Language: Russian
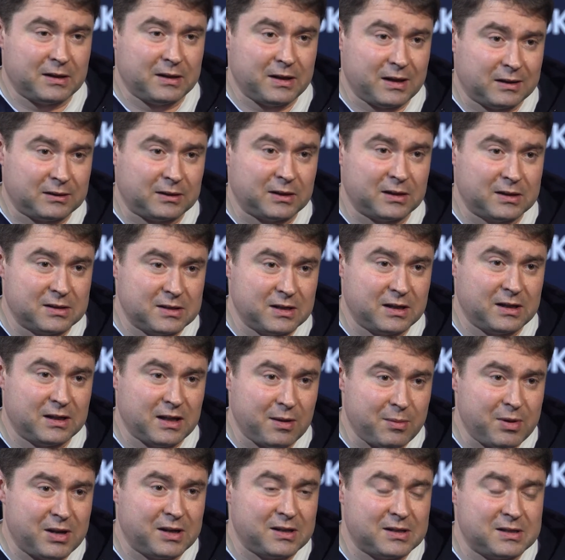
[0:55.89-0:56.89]
некоторых
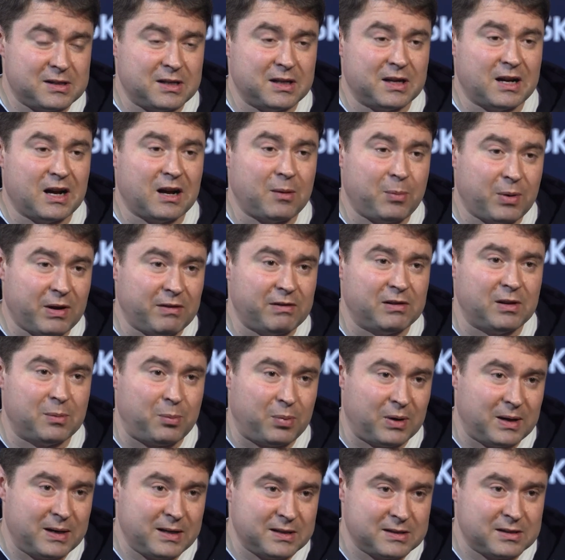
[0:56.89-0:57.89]
закономерностей, как правило,
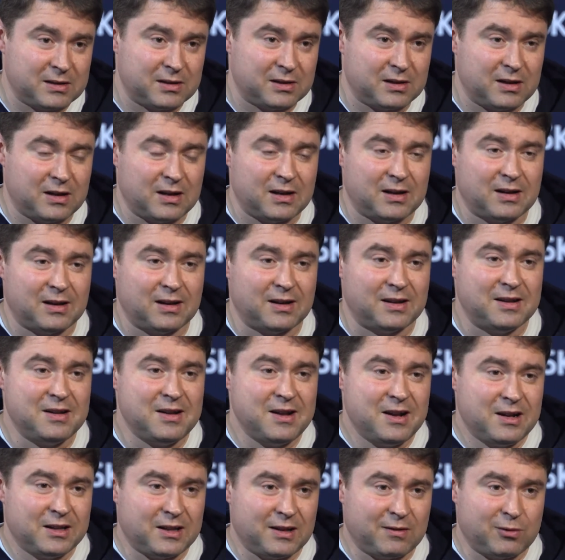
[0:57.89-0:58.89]
полезных для
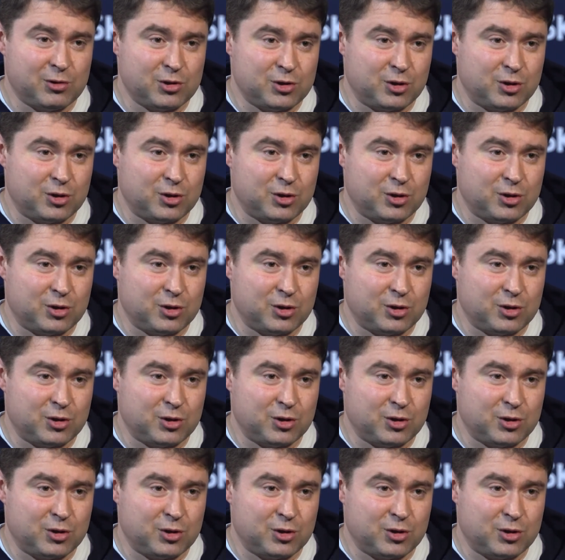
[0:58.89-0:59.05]
того,